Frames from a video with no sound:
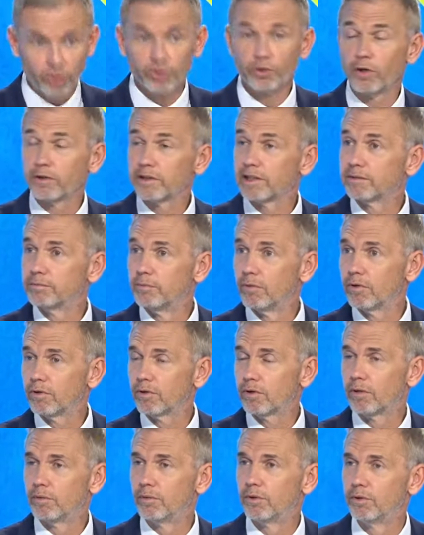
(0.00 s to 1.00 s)
de l'endettement,
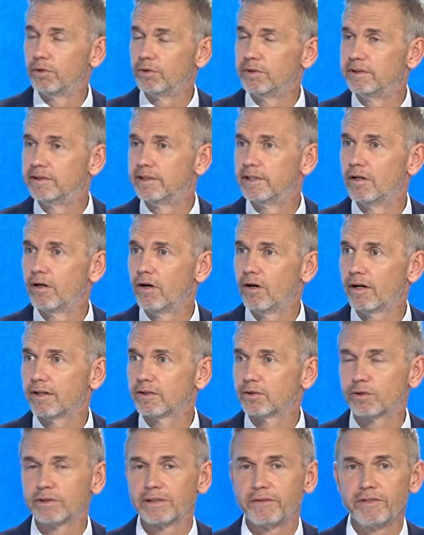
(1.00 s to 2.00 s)
comme le disait Laure.
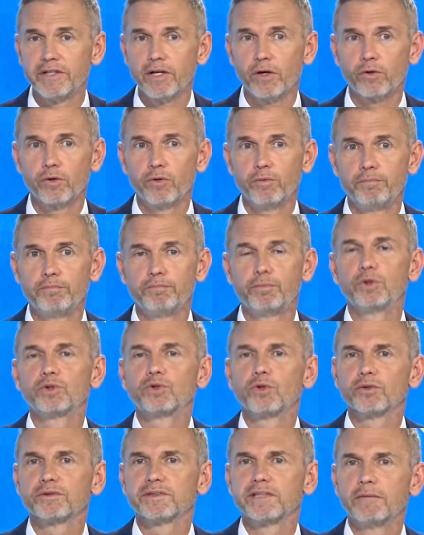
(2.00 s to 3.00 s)
Est-ce que ça veut dire que
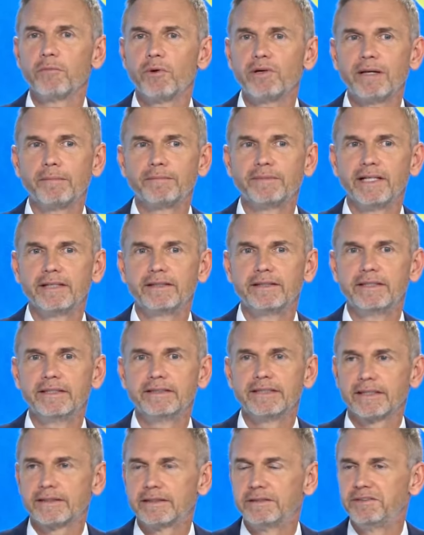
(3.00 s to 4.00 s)
potentiellement, il y a peut-être
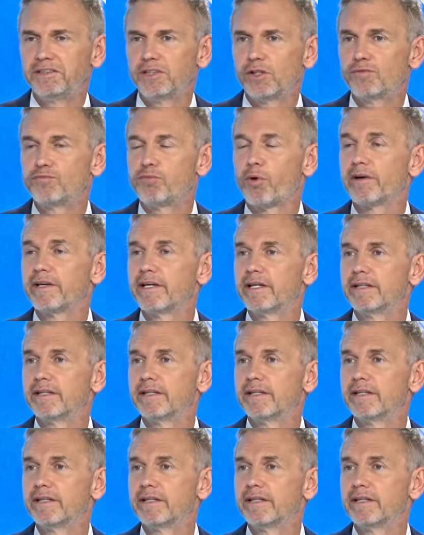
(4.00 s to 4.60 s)
des activités que vous pourriez